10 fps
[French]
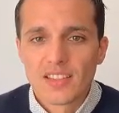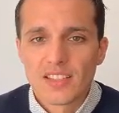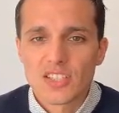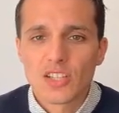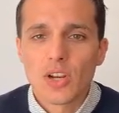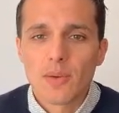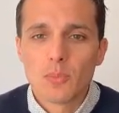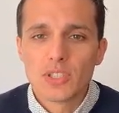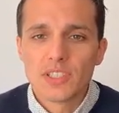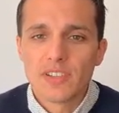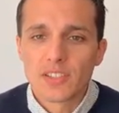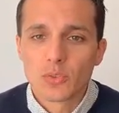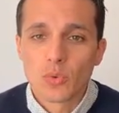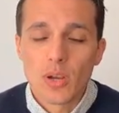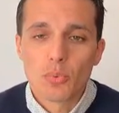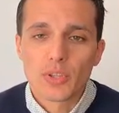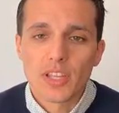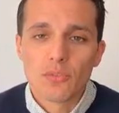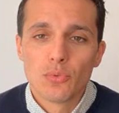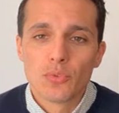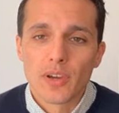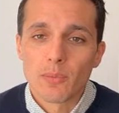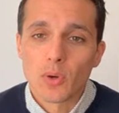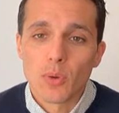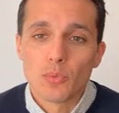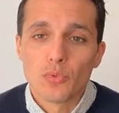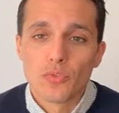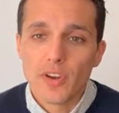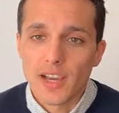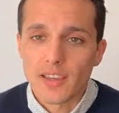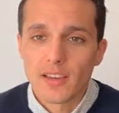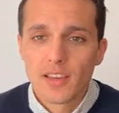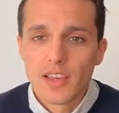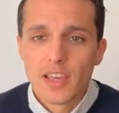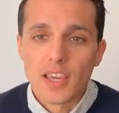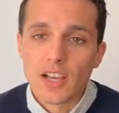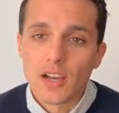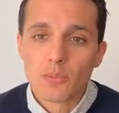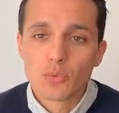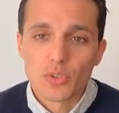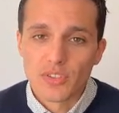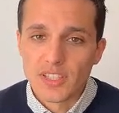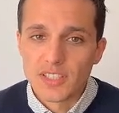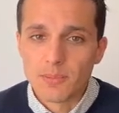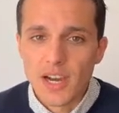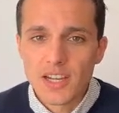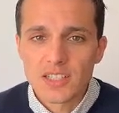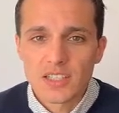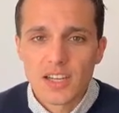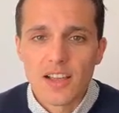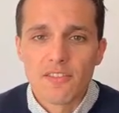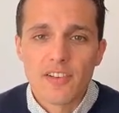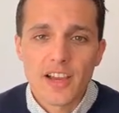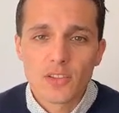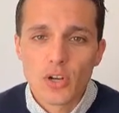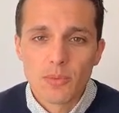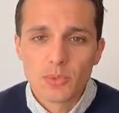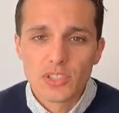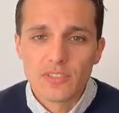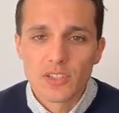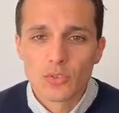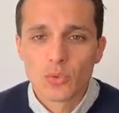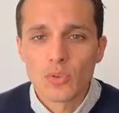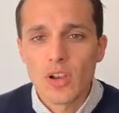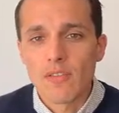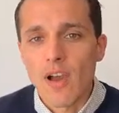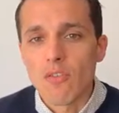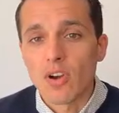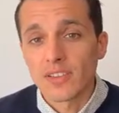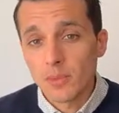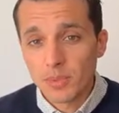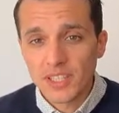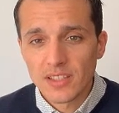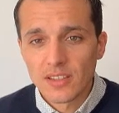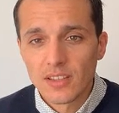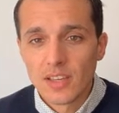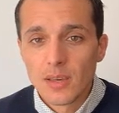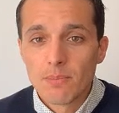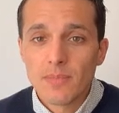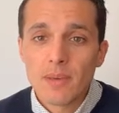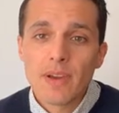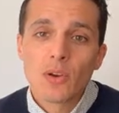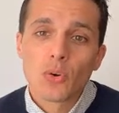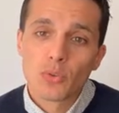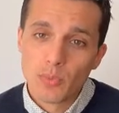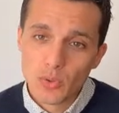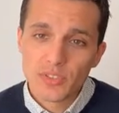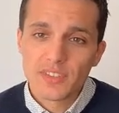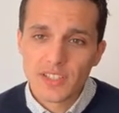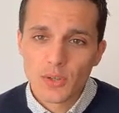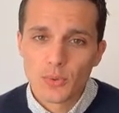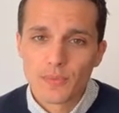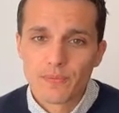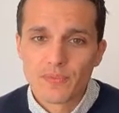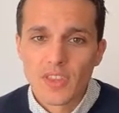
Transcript: Sachez que la motivation, elle peut être vue vraiment comme une vague. Et comme sur cette image, la vague de la motivation, elle va avoir ses pics, mais malheureusement aussi ses creux.